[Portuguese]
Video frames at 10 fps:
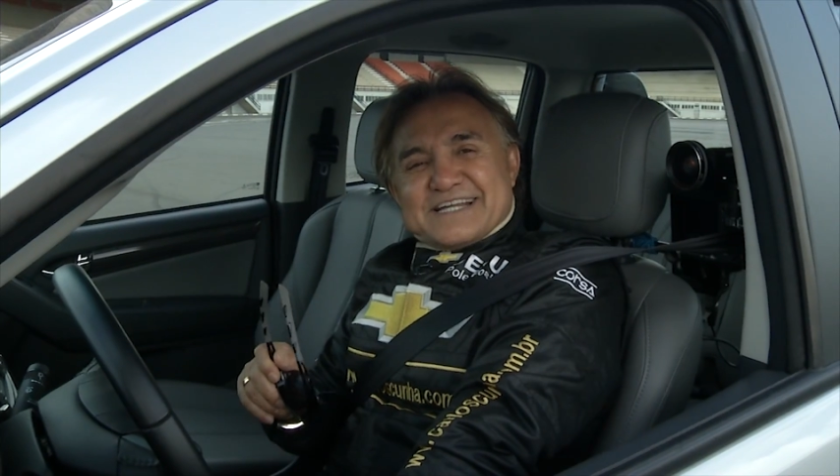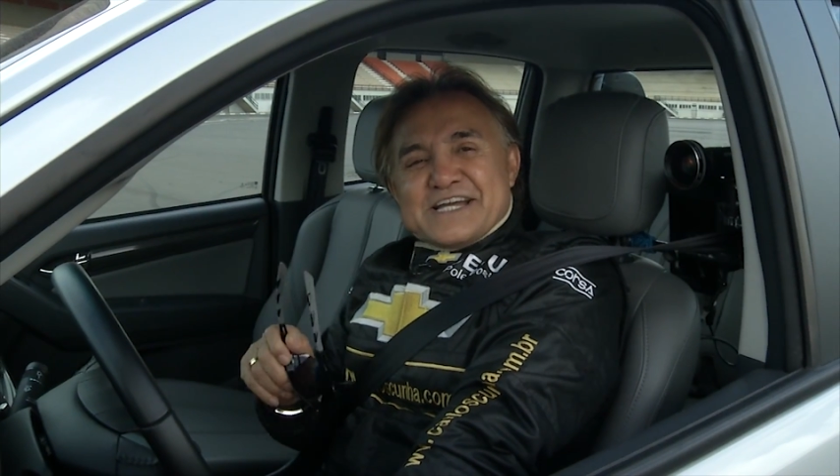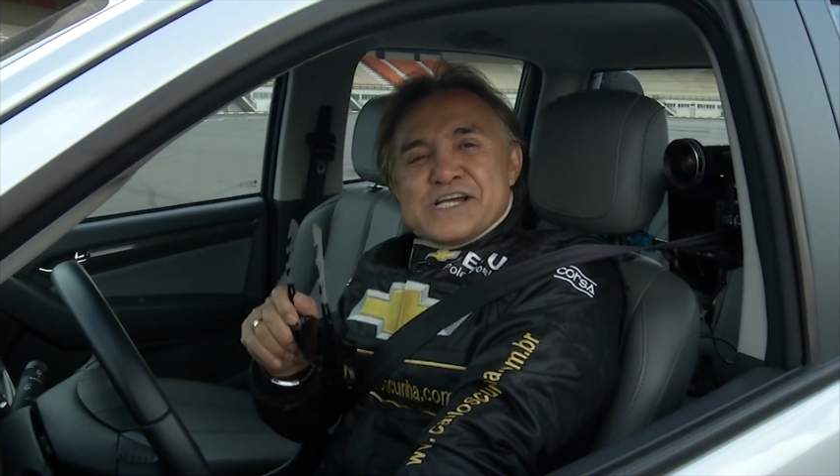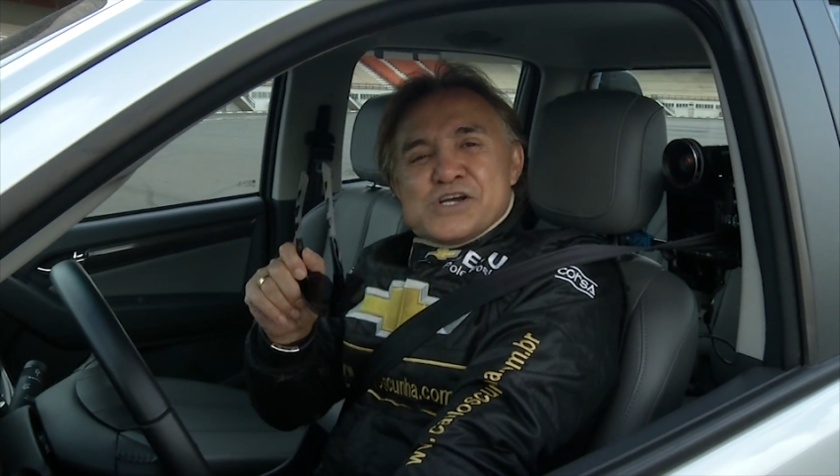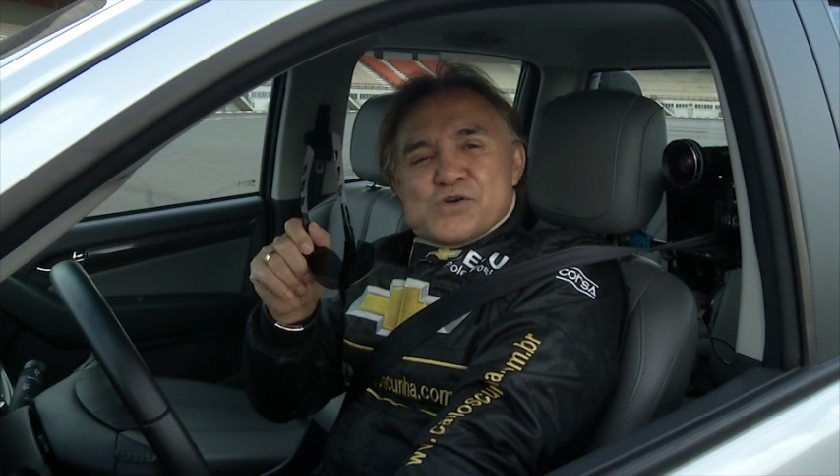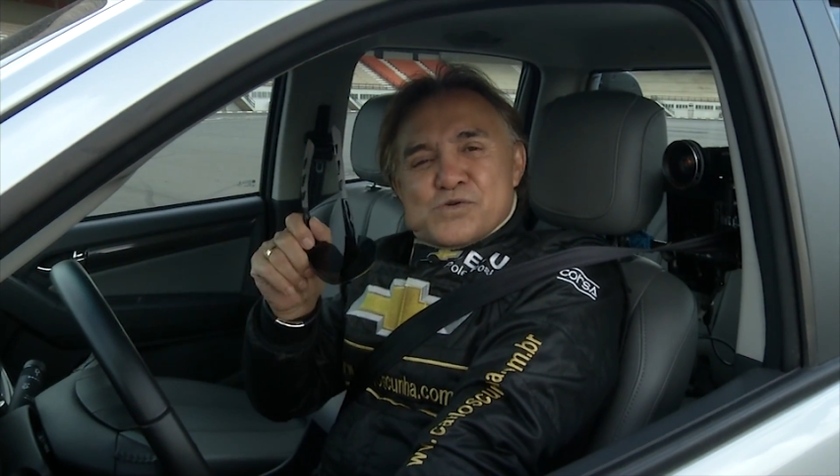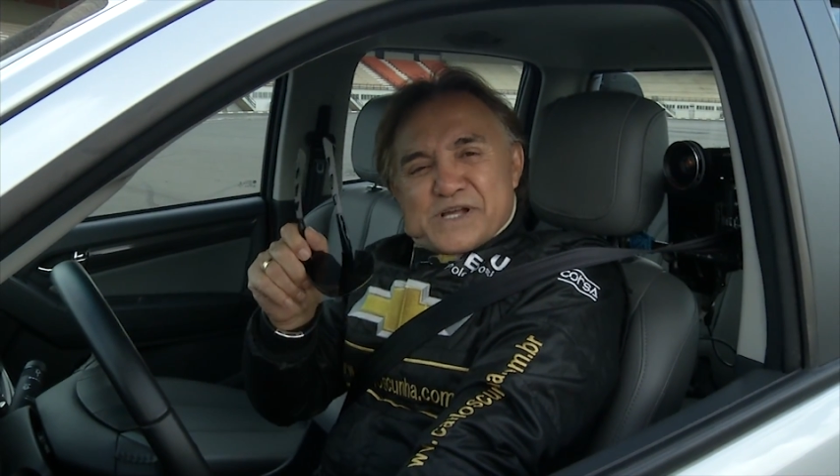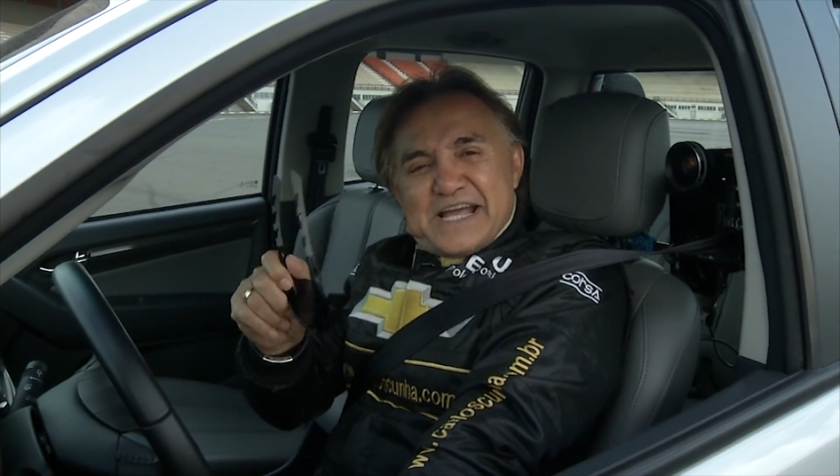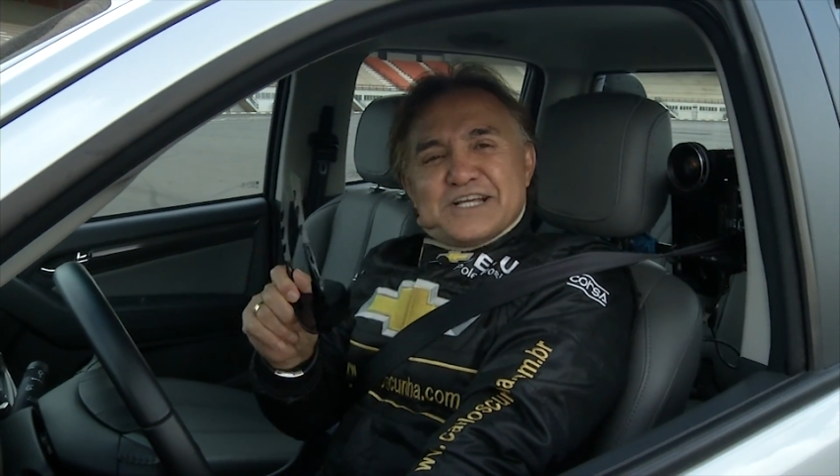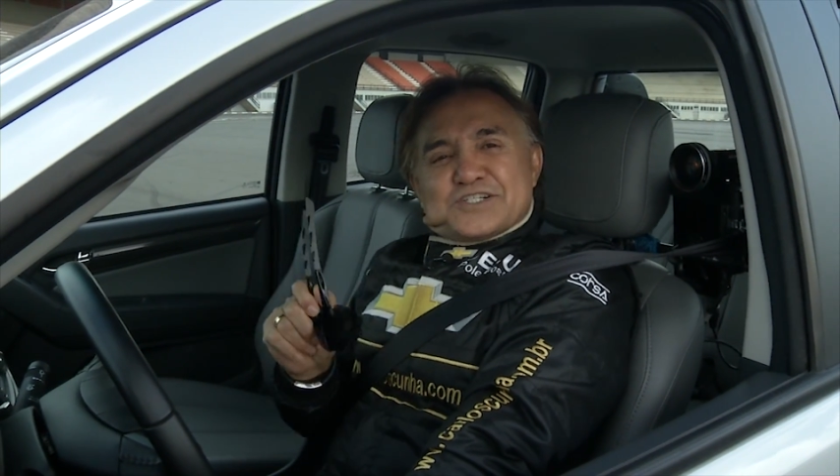né?
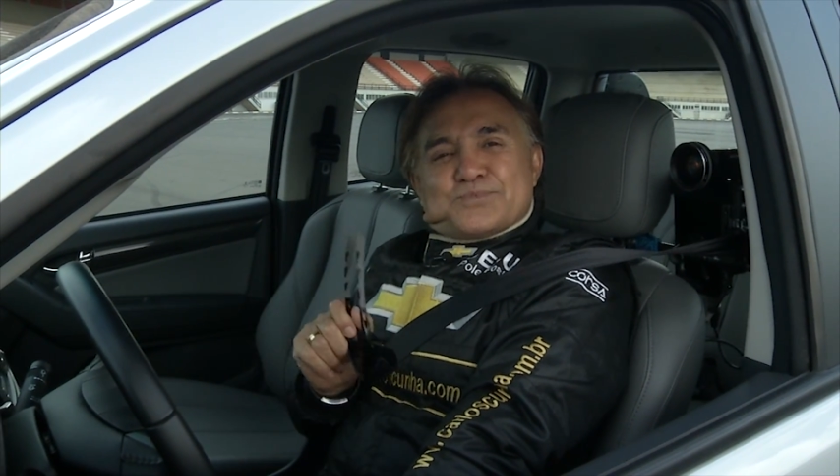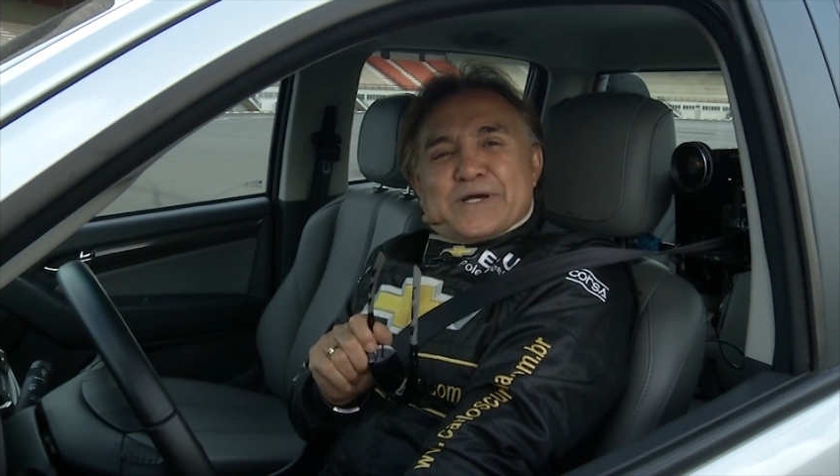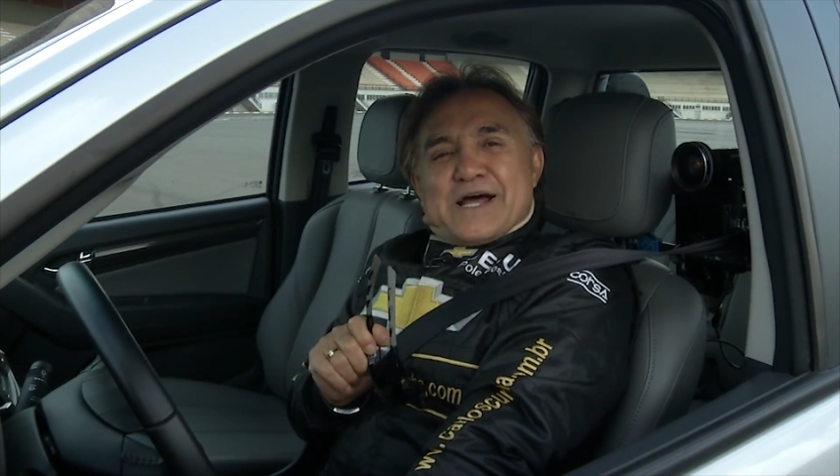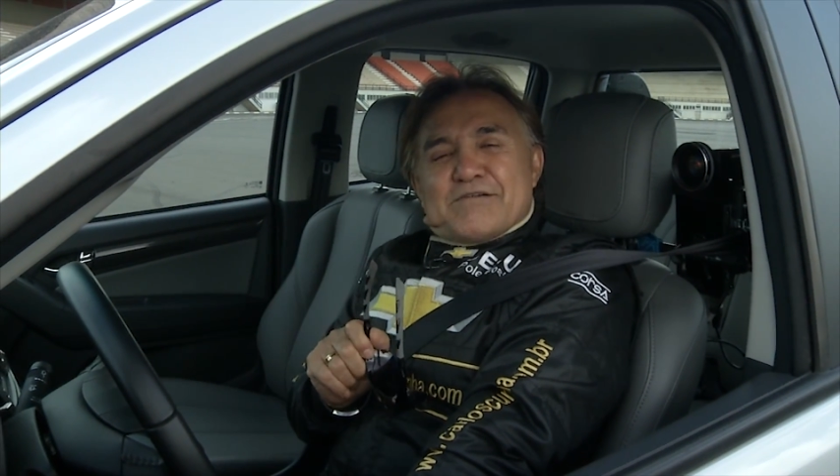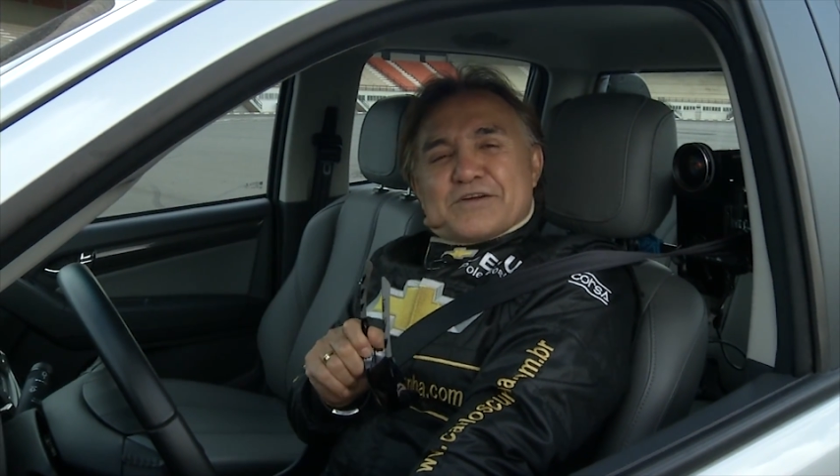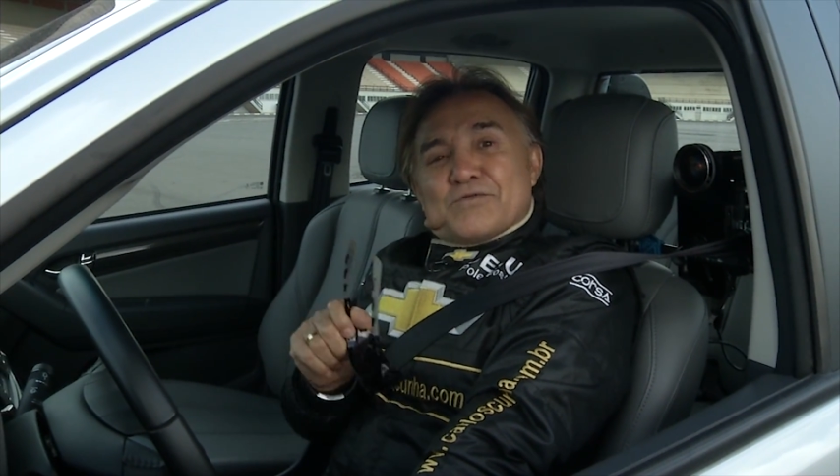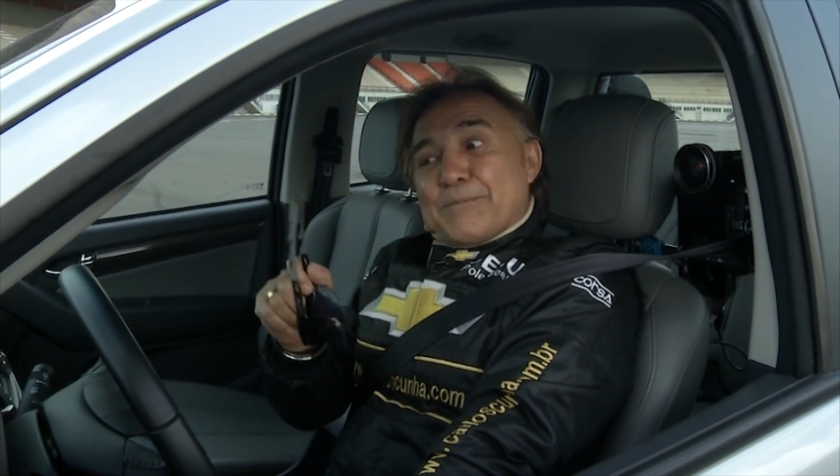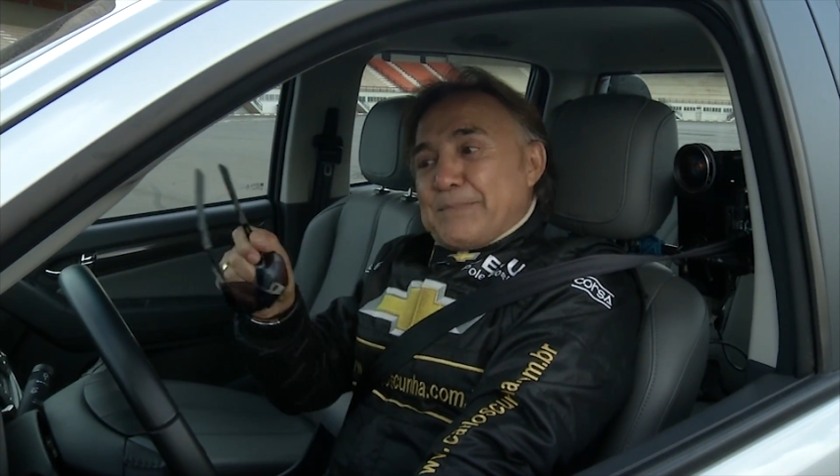Quem esperava que uma